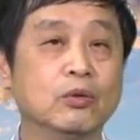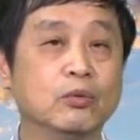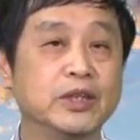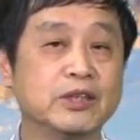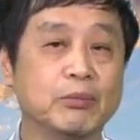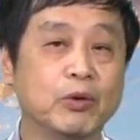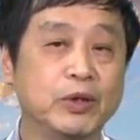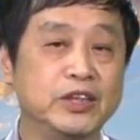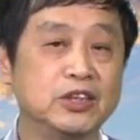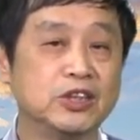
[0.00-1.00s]
为什么
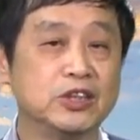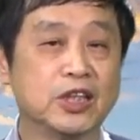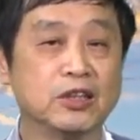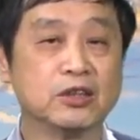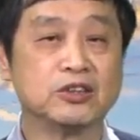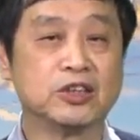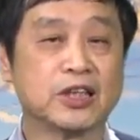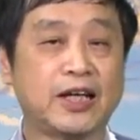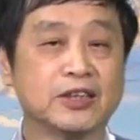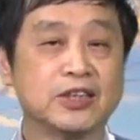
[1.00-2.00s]
会引起震极
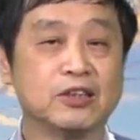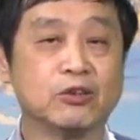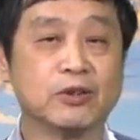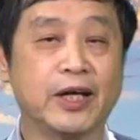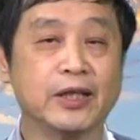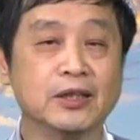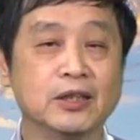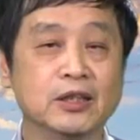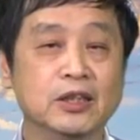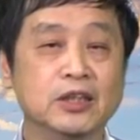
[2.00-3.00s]
大的震动呢？
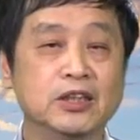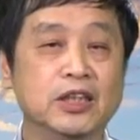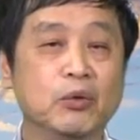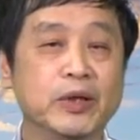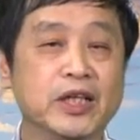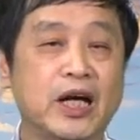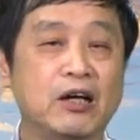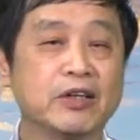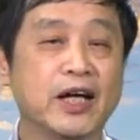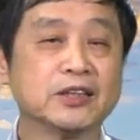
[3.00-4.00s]
因为
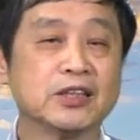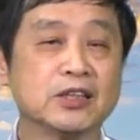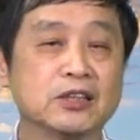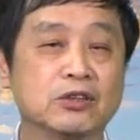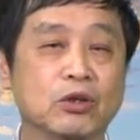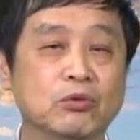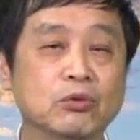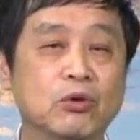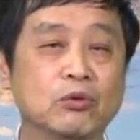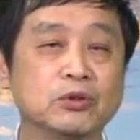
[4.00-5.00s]
高岗是
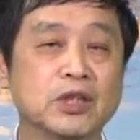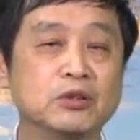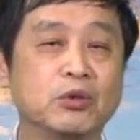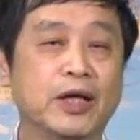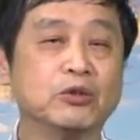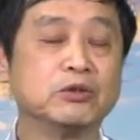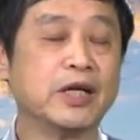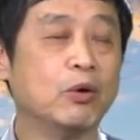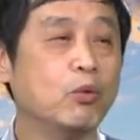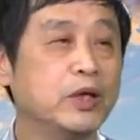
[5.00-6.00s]
中共政权中
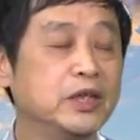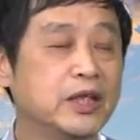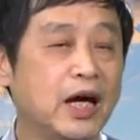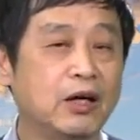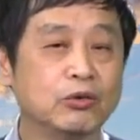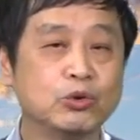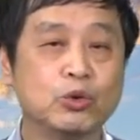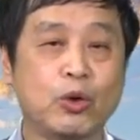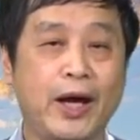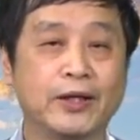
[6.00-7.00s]
间位高
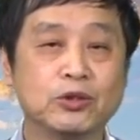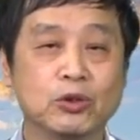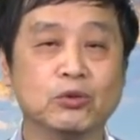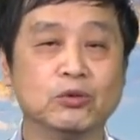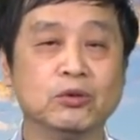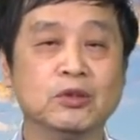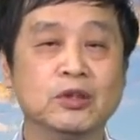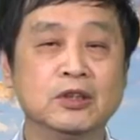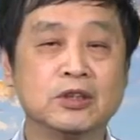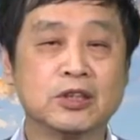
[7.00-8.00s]
权重、
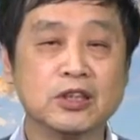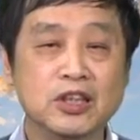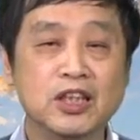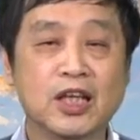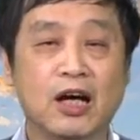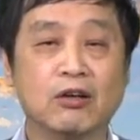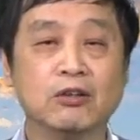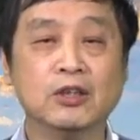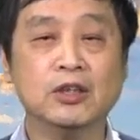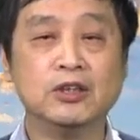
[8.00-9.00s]
资历老、
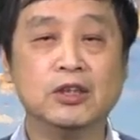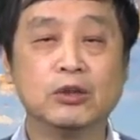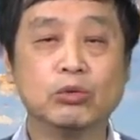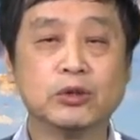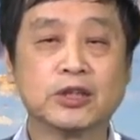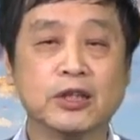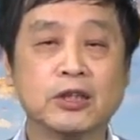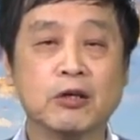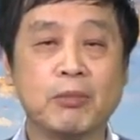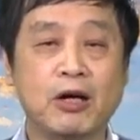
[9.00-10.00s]
一度深
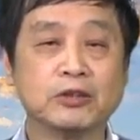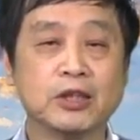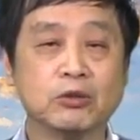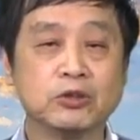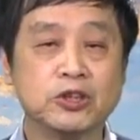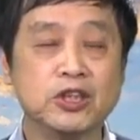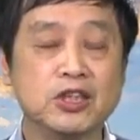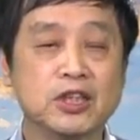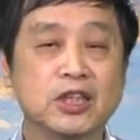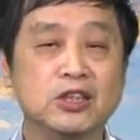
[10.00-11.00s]
得毛泽东信
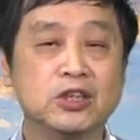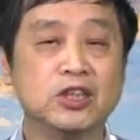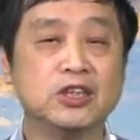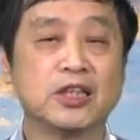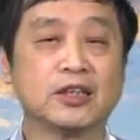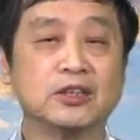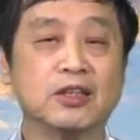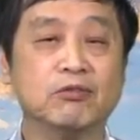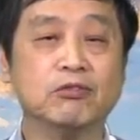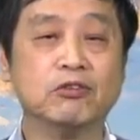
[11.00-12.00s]
任跟欣赏的
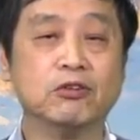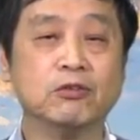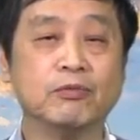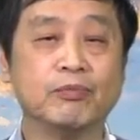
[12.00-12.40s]
人物。